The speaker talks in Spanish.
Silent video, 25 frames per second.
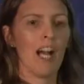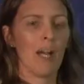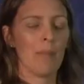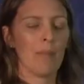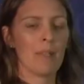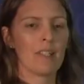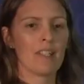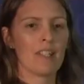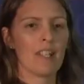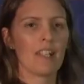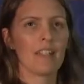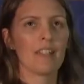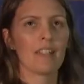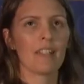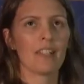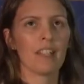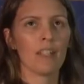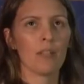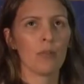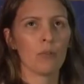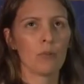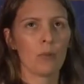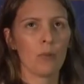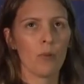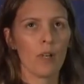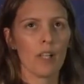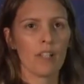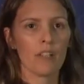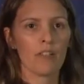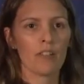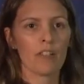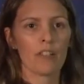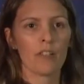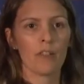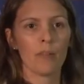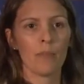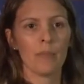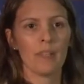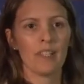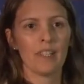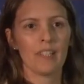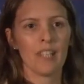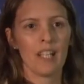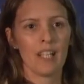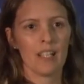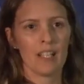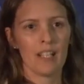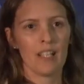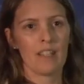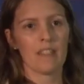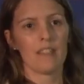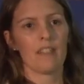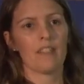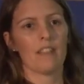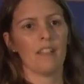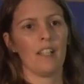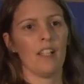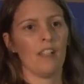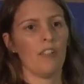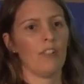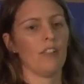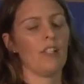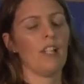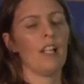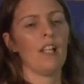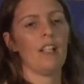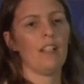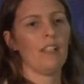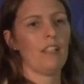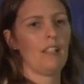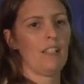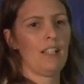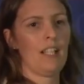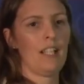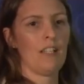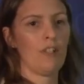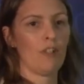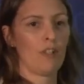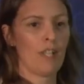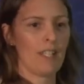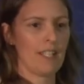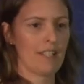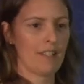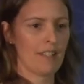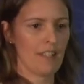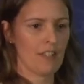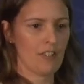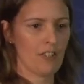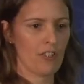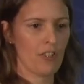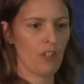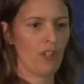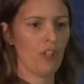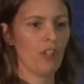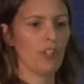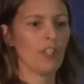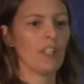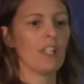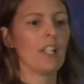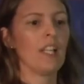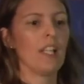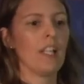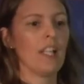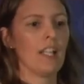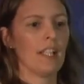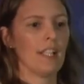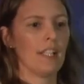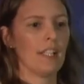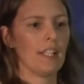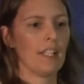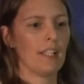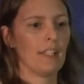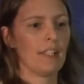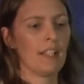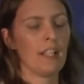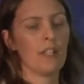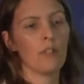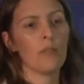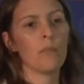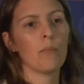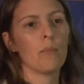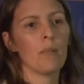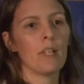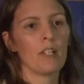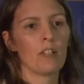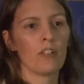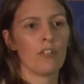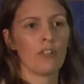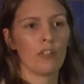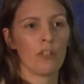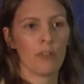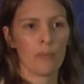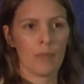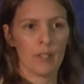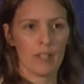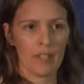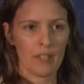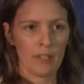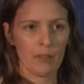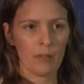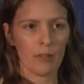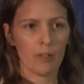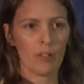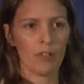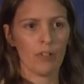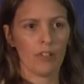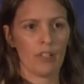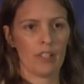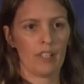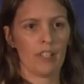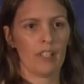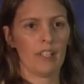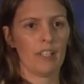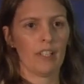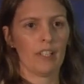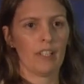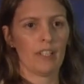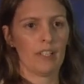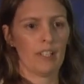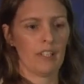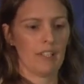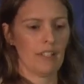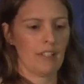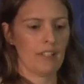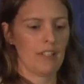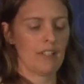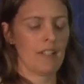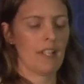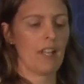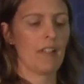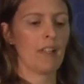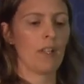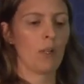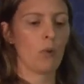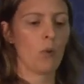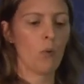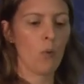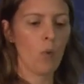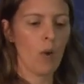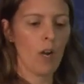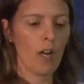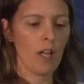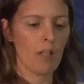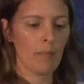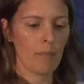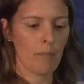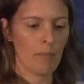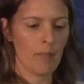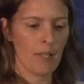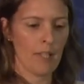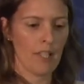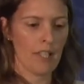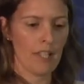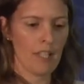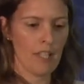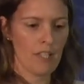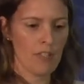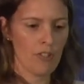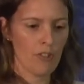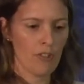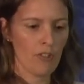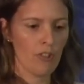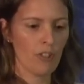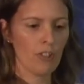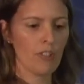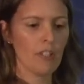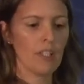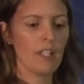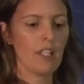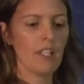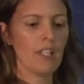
A pesar de que Uruguay corre con ventajas, dado la, localización, eh, que hay un marco normativo que, que se adecúa para ello,